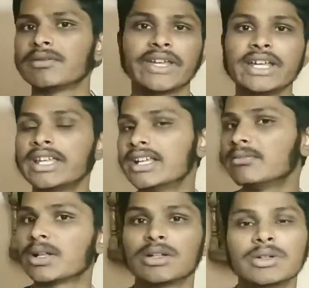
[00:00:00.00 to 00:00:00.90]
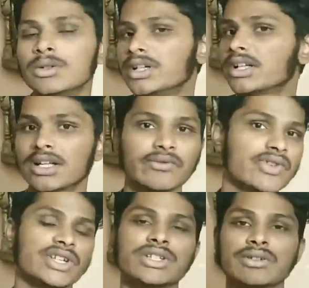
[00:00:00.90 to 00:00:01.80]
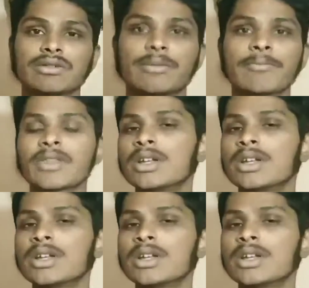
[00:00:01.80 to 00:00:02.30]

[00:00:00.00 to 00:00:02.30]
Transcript: வெயிட் கெயின் பண்ணணும்னுட்டு கன்ஃபியூஷன் இருக்கும்